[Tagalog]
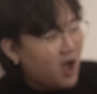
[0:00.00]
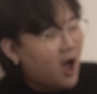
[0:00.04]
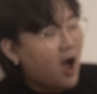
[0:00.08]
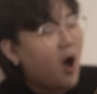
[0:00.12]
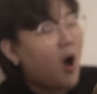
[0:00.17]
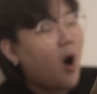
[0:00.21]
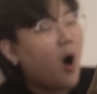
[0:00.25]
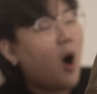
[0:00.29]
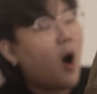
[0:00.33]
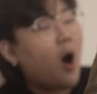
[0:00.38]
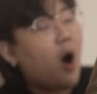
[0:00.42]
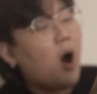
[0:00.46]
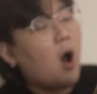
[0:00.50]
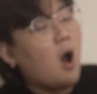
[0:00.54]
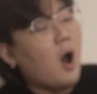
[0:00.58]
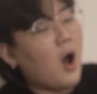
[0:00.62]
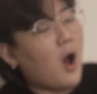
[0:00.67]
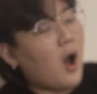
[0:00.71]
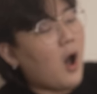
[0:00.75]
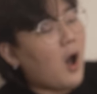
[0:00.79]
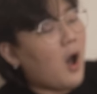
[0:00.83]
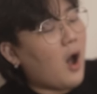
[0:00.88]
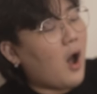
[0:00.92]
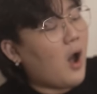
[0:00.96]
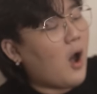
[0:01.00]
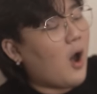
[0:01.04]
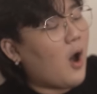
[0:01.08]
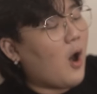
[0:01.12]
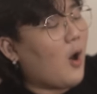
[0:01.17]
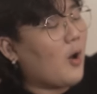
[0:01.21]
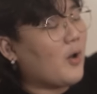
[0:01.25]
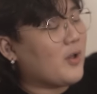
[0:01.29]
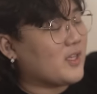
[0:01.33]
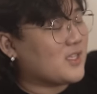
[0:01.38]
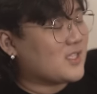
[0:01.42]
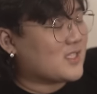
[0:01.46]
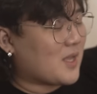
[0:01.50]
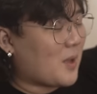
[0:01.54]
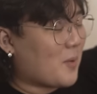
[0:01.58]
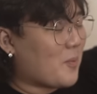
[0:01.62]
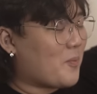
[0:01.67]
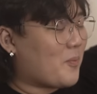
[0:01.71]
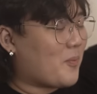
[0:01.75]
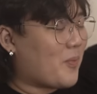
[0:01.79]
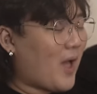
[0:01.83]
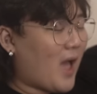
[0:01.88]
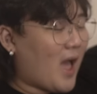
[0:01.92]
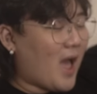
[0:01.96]
Oh! That's it's a
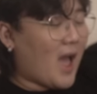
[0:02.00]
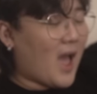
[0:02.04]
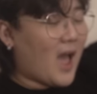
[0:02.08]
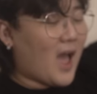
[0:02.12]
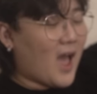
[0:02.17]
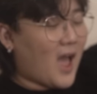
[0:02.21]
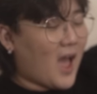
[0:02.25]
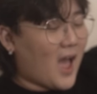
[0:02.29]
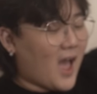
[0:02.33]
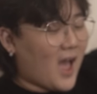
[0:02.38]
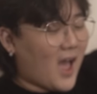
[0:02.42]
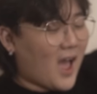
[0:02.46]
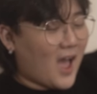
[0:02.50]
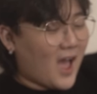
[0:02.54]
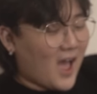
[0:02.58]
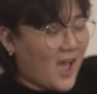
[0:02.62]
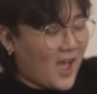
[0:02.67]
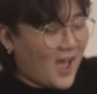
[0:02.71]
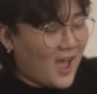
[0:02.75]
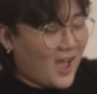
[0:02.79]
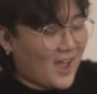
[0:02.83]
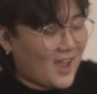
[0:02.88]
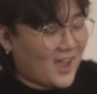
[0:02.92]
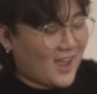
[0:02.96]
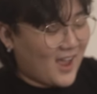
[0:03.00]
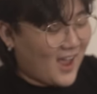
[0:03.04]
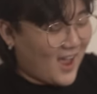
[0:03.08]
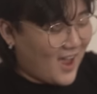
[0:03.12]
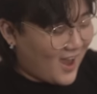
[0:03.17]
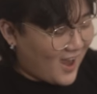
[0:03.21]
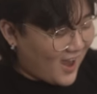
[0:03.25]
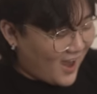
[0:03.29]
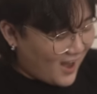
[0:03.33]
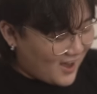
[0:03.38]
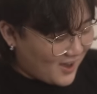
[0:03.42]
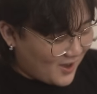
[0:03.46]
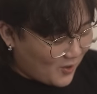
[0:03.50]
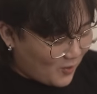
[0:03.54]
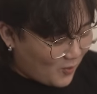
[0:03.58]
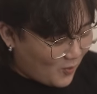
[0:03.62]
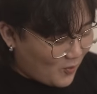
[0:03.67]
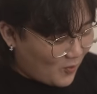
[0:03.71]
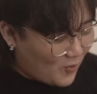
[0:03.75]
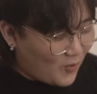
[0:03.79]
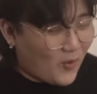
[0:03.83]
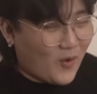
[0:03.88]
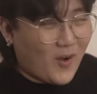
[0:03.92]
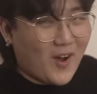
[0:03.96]
cool. bag! Akala ko
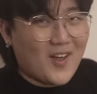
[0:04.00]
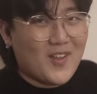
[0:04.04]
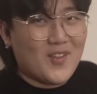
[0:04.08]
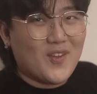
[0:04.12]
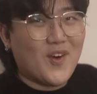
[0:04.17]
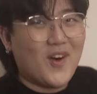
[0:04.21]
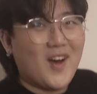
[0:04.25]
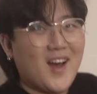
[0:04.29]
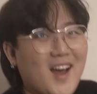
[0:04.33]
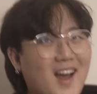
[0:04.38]
kung ano,